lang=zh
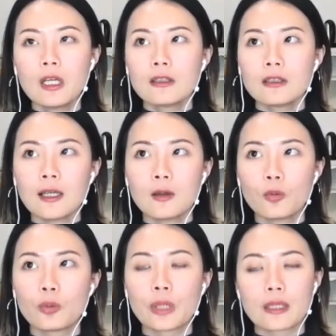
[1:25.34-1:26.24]
那
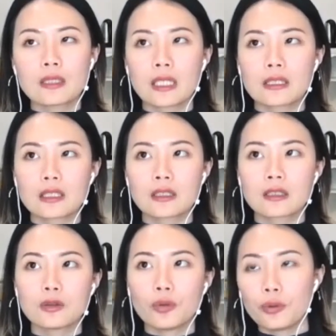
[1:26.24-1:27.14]
五年前，其
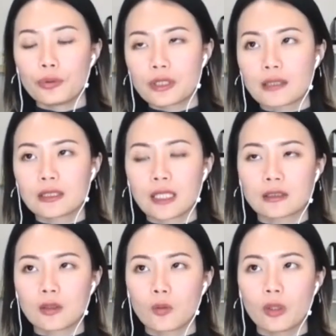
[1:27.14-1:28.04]
实对于像这样子
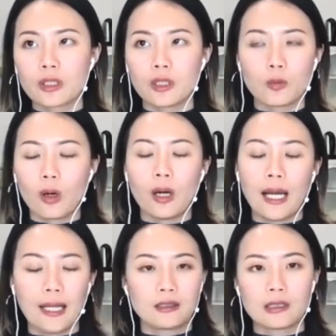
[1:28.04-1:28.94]
的问题，我
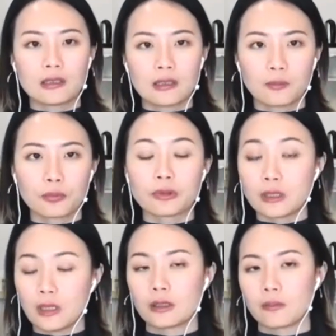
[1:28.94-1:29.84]
还真的不知
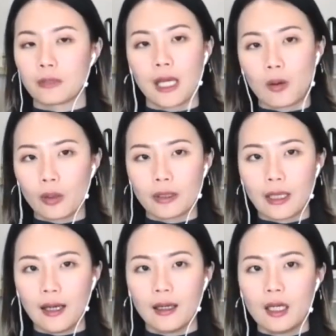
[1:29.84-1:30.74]
道怎么样回
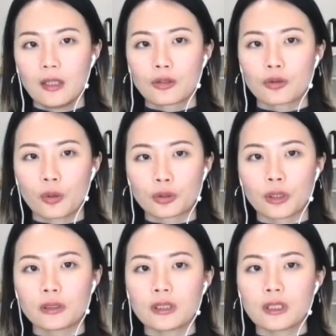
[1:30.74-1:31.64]
答。就是我觉
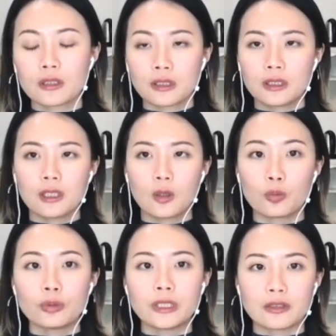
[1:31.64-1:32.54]
得这那是一个
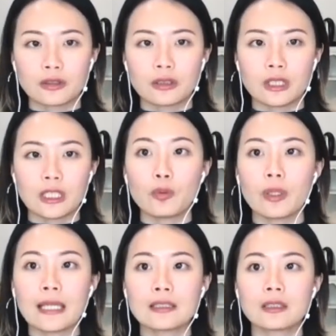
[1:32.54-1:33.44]
无解之题，因为
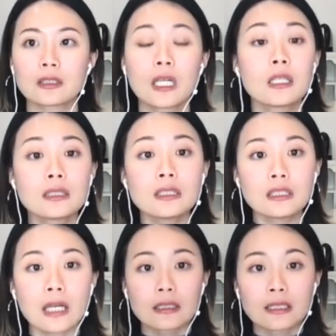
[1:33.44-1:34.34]
它是科技
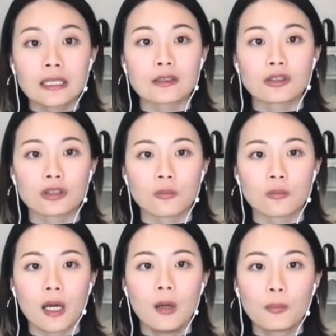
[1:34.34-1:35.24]
上的限制
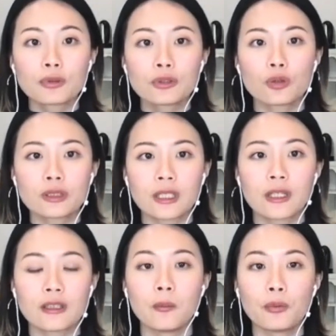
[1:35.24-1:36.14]
嘛，不是说这
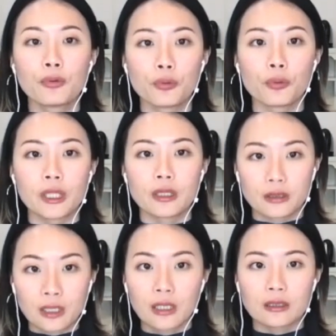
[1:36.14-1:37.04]
个人不努力，
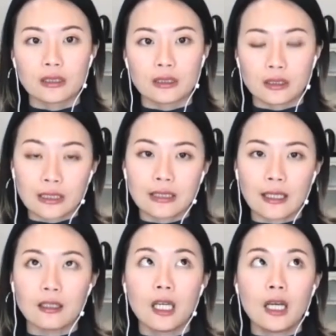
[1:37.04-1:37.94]
是科技现
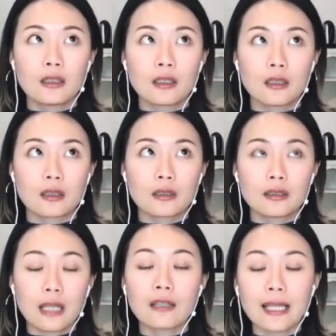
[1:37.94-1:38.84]
在的
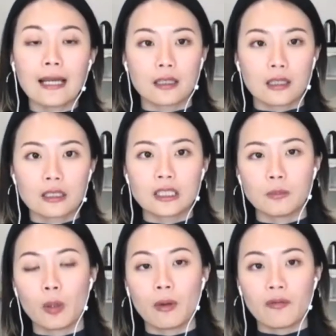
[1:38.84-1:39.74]
当代的科技
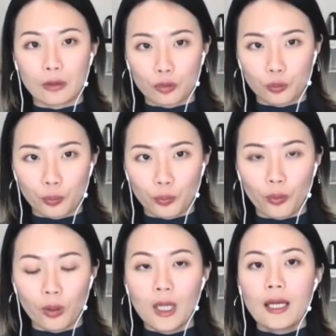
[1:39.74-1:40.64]
没有办法突
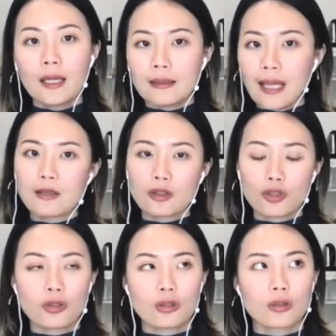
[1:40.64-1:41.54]
破。但
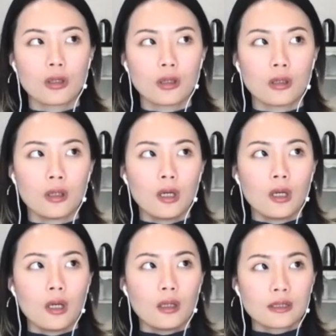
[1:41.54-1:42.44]
是呢？
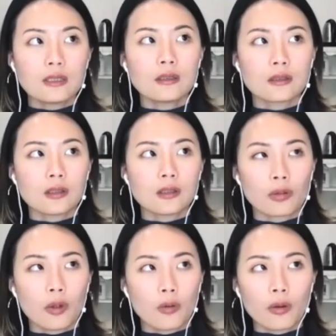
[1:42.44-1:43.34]
自从
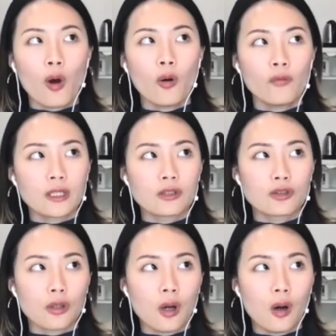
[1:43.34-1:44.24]
有 COVID
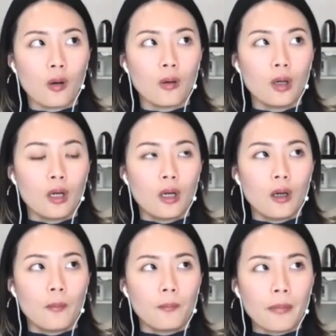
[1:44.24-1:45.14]
之后，
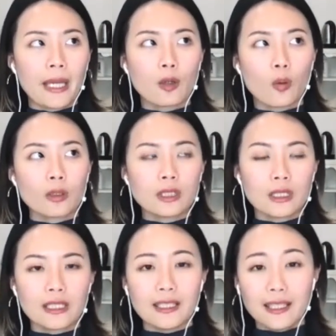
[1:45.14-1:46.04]
美国这
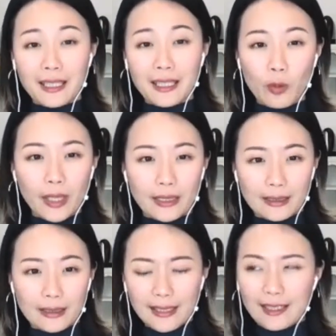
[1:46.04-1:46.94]
里因为的
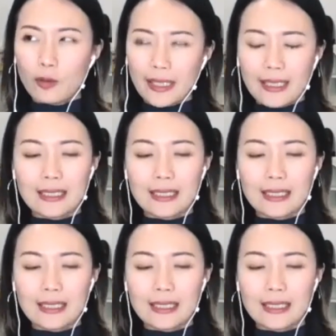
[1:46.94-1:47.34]
因为疫